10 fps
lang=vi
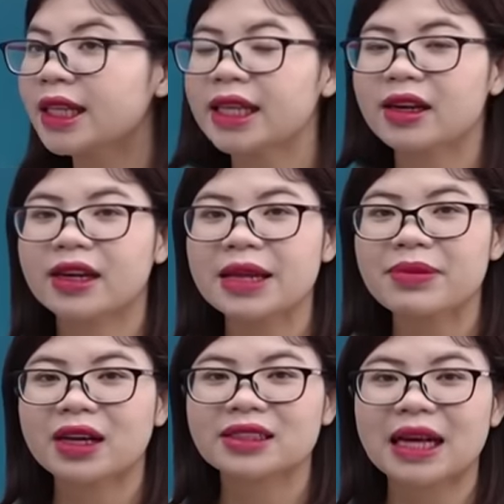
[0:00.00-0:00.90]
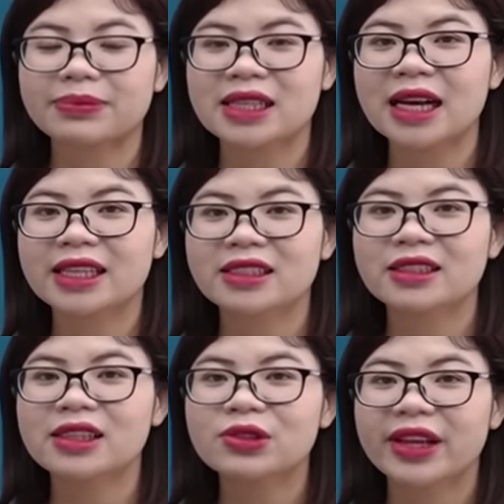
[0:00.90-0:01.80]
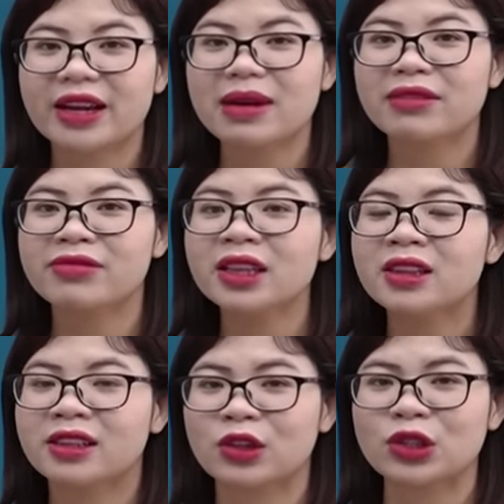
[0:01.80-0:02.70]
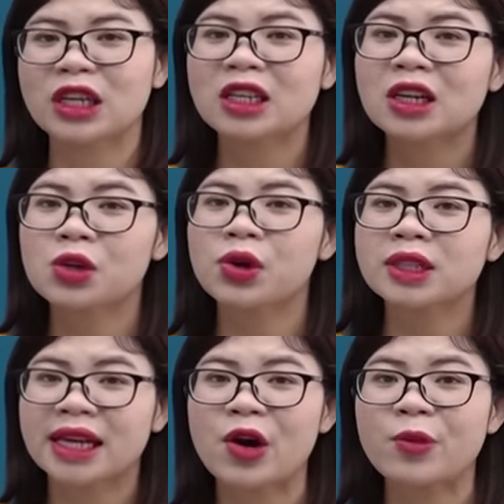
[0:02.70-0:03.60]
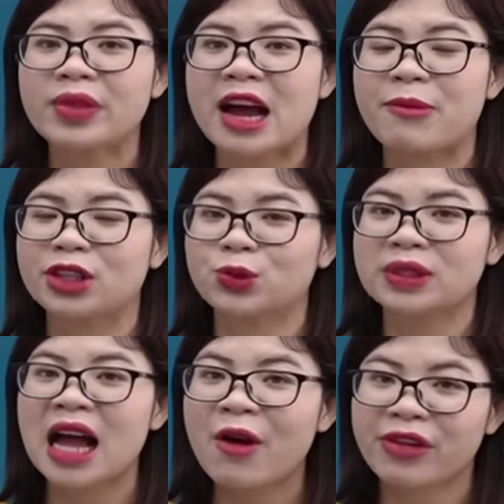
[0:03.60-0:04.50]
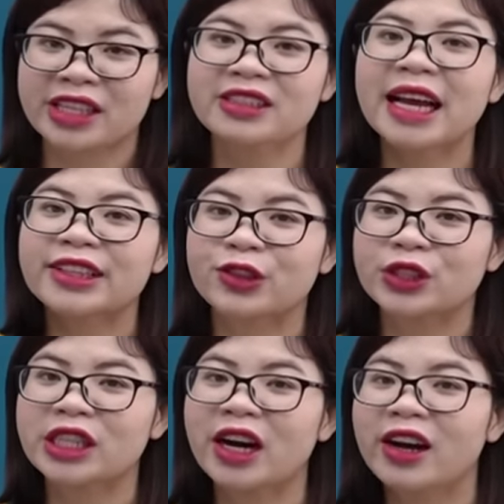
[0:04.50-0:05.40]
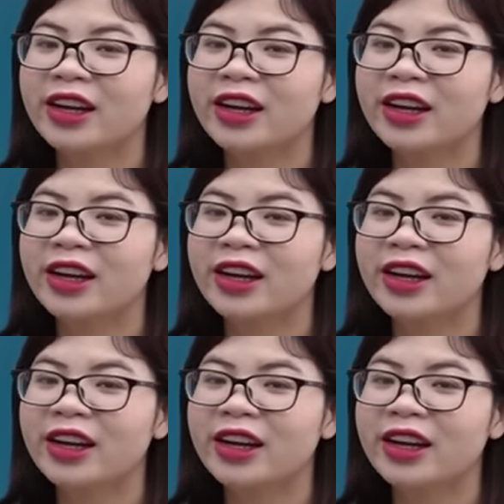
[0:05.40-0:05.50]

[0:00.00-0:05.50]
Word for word: thì ờ, khi mà gặp thang cái chữ ngưu này các bạn viết được có nhớ được luôn cái hôm nào mà chúng ta học cái chữ này rồi chưa?